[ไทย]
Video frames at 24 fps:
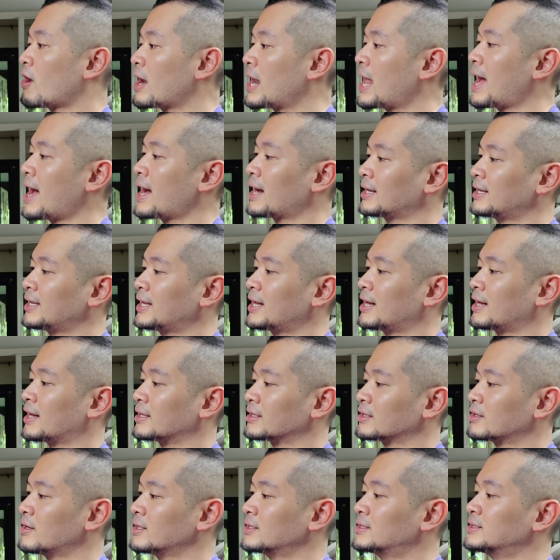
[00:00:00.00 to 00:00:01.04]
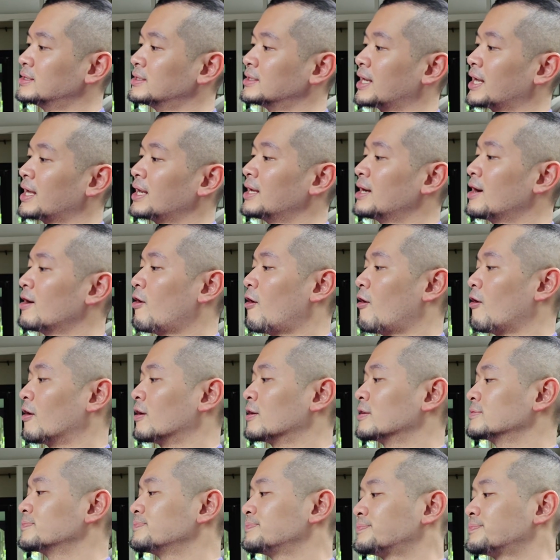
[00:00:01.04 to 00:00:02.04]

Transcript: ข้อแรกเนี่ยก็คือในเรื่องของ